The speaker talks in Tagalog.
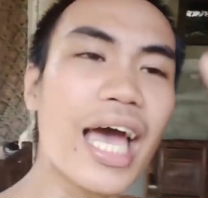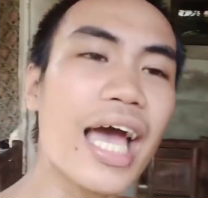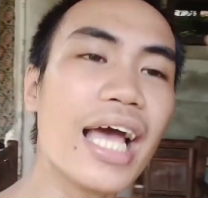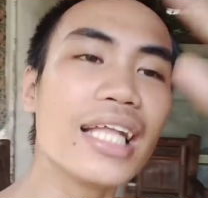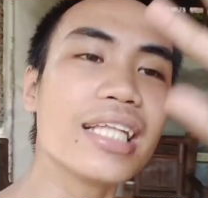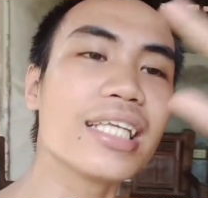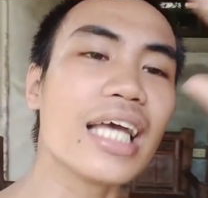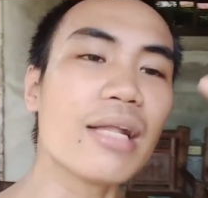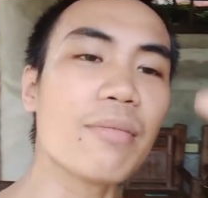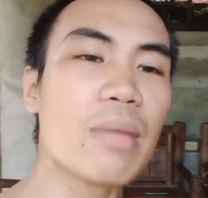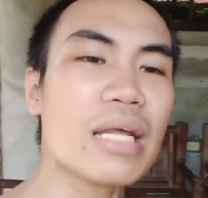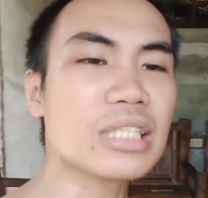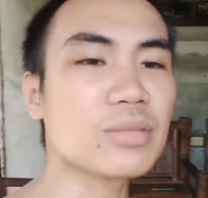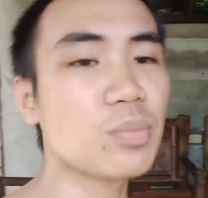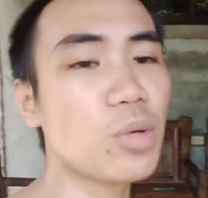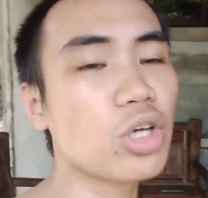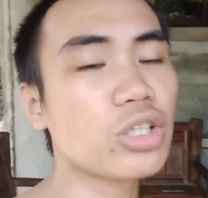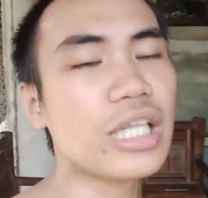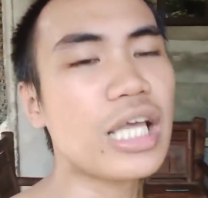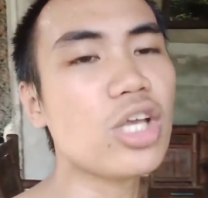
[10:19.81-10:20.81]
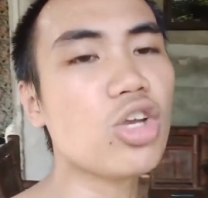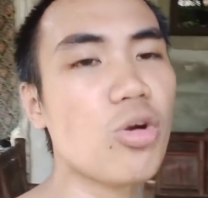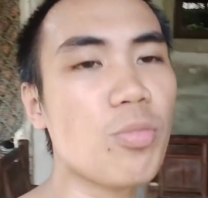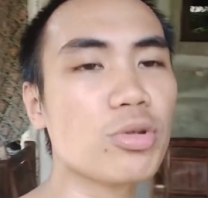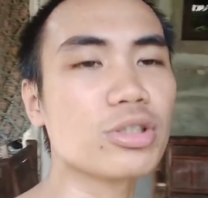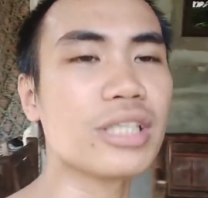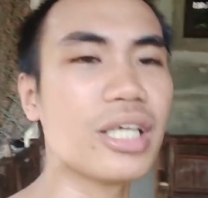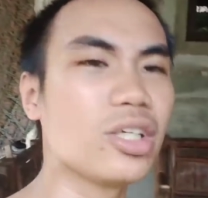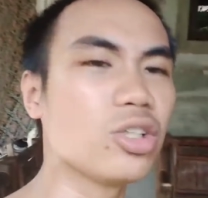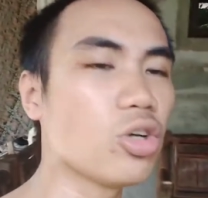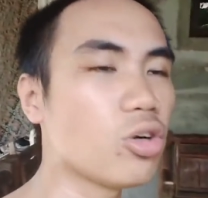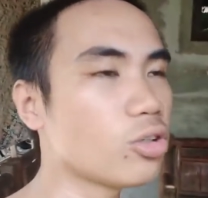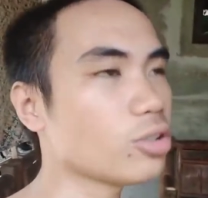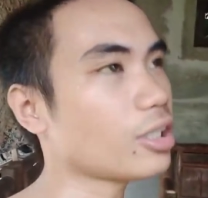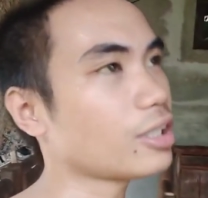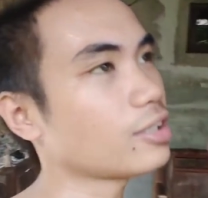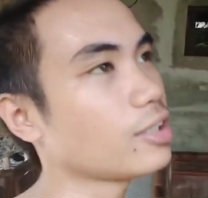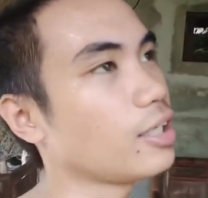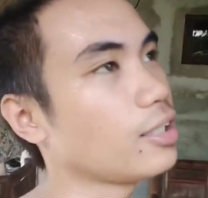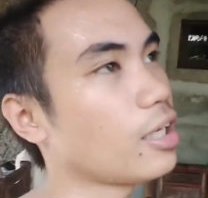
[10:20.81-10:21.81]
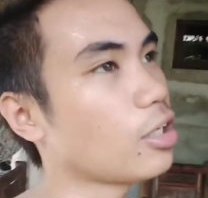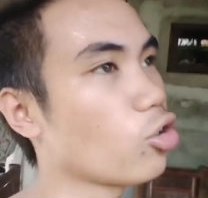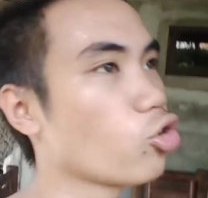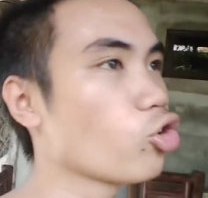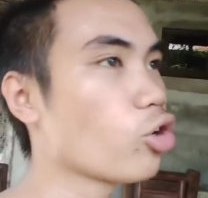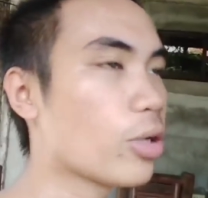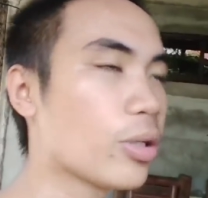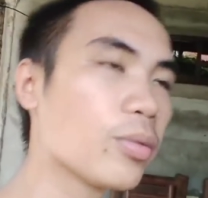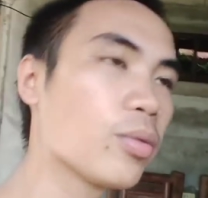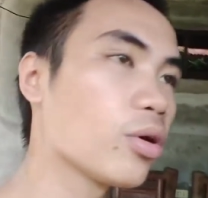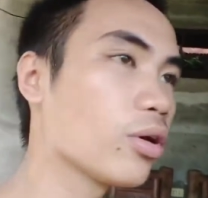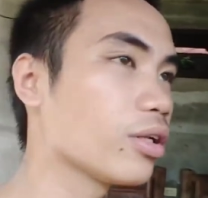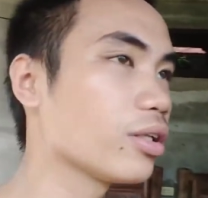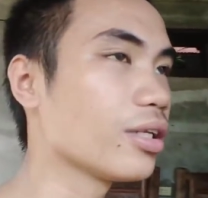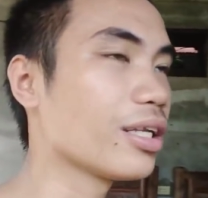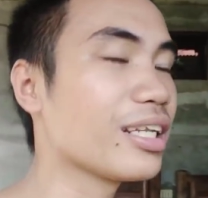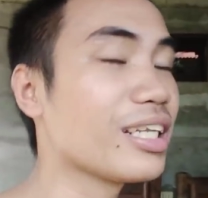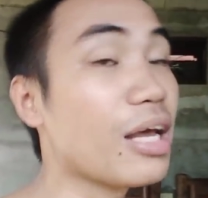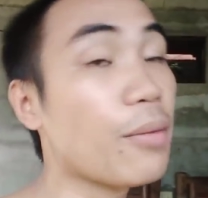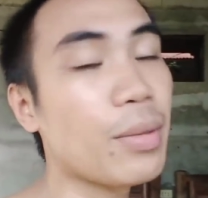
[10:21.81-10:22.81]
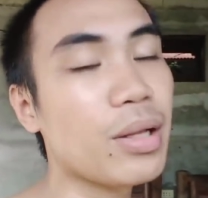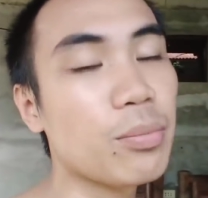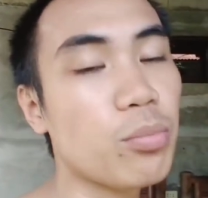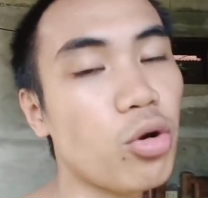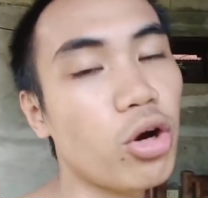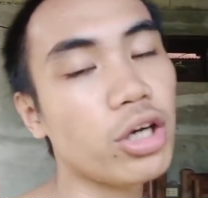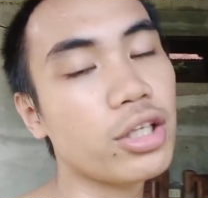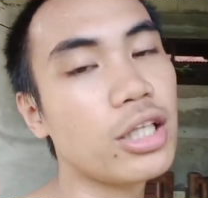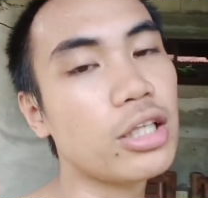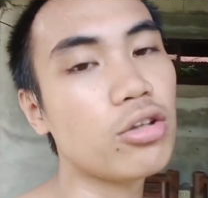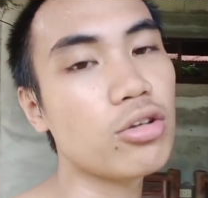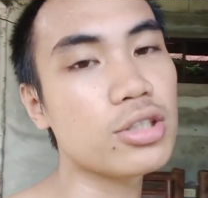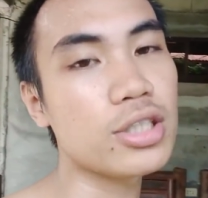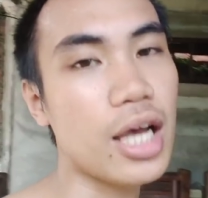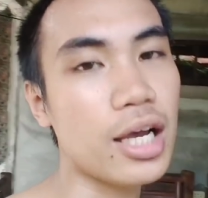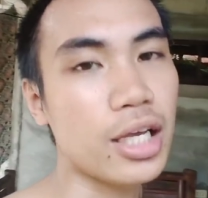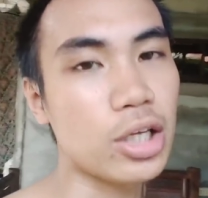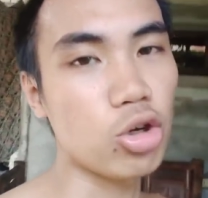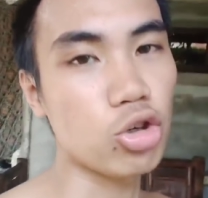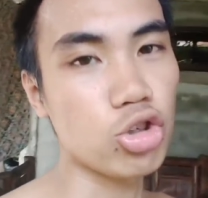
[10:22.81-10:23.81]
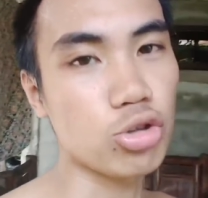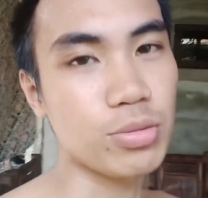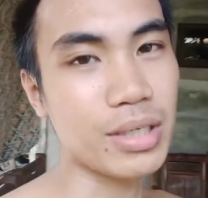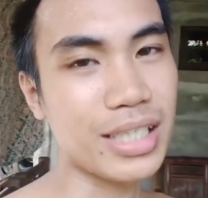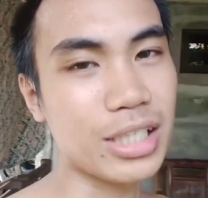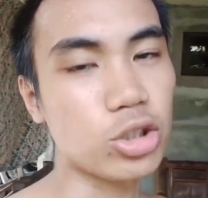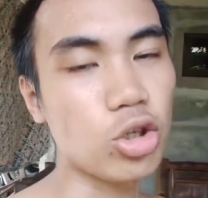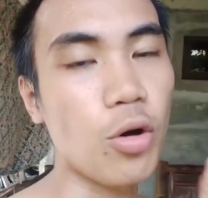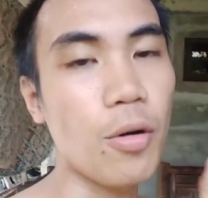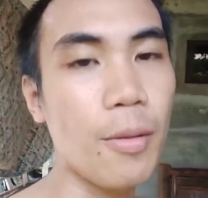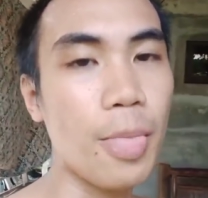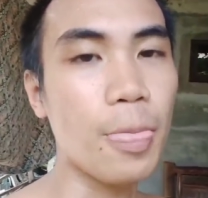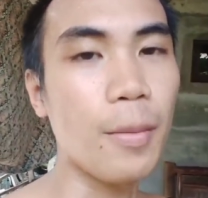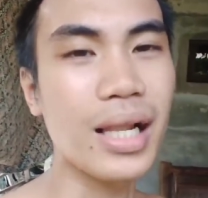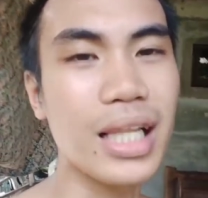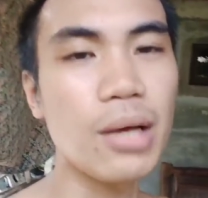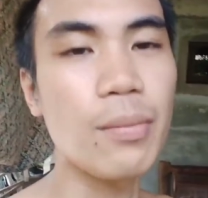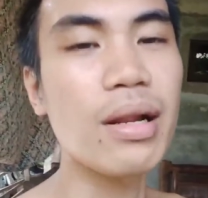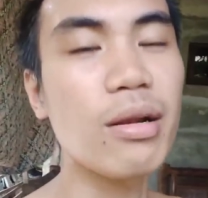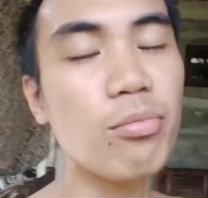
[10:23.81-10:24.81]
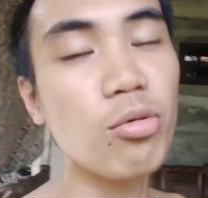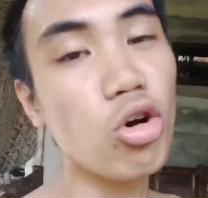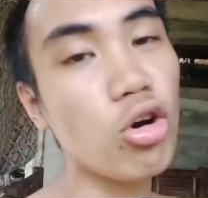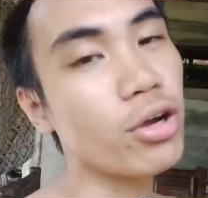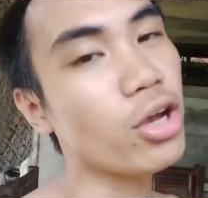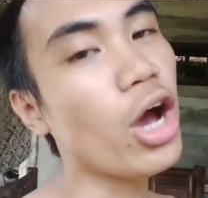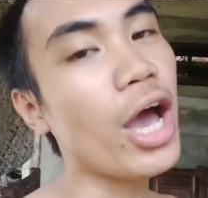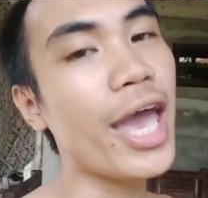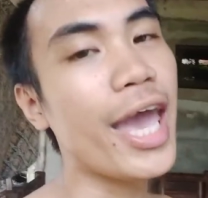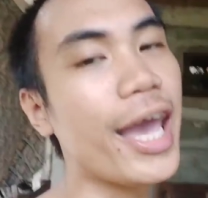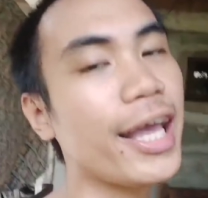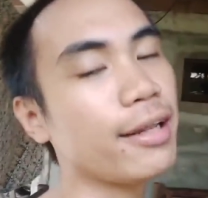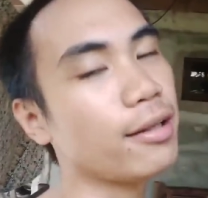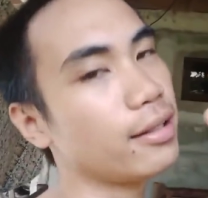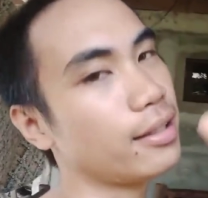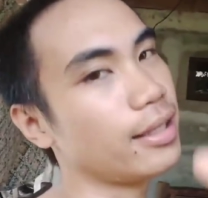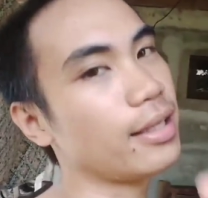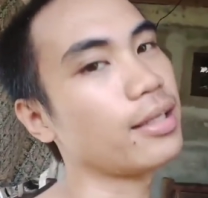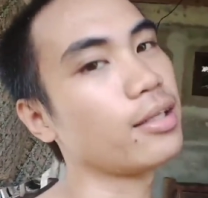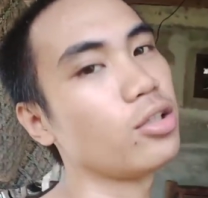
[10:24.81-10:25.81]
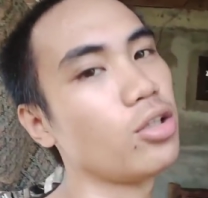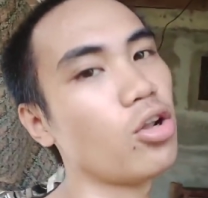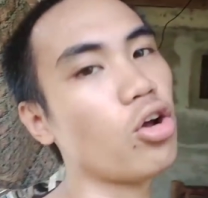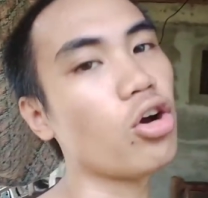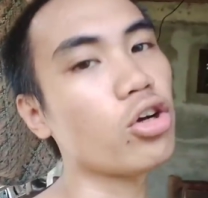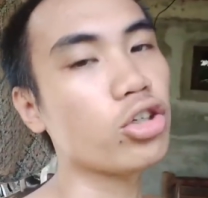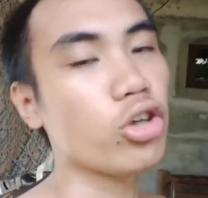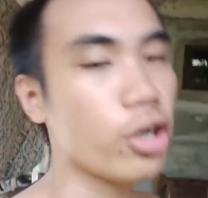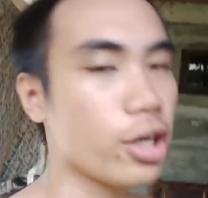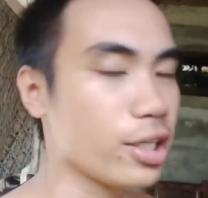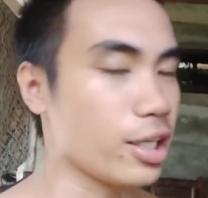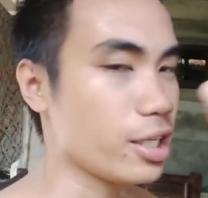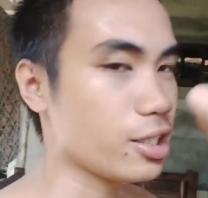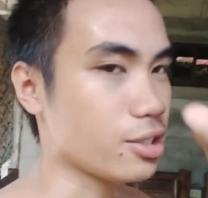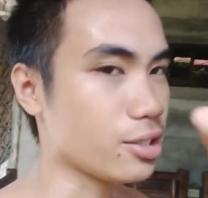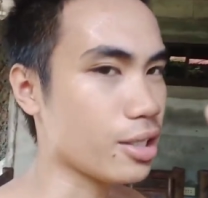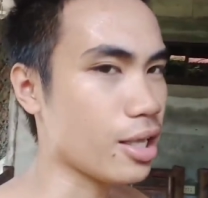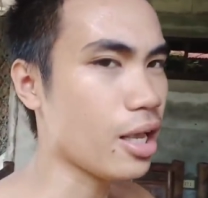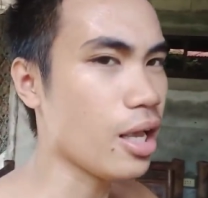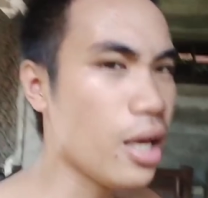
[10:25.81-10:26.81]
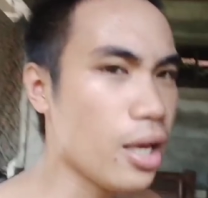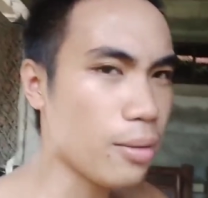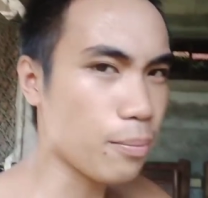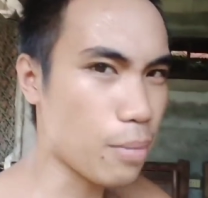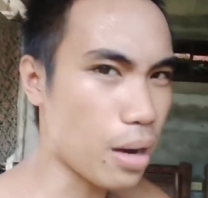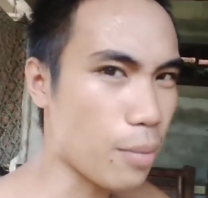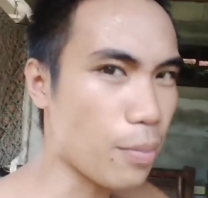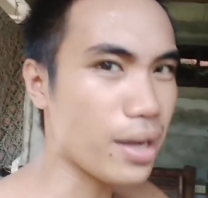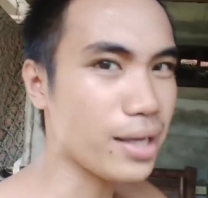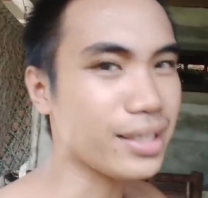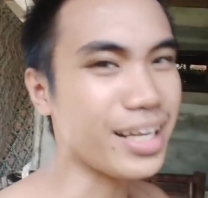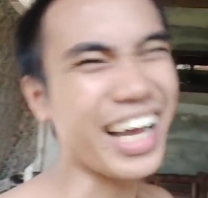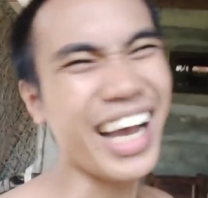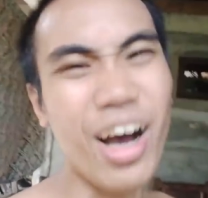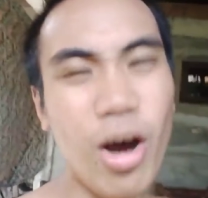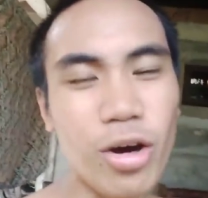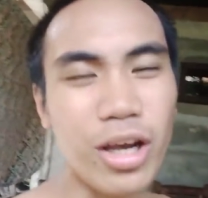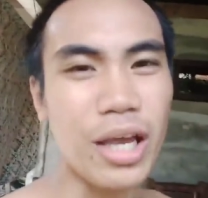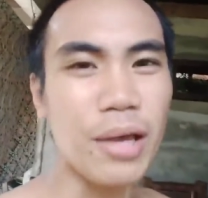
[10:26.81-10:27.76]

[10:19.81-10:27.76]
And God bless po. Thank you po sa inyo kasi nanonood naman po kayo dito sa aking YouTube channel. So, mahal na mahal po kayo. And, lokong nyo is, bye-bye na.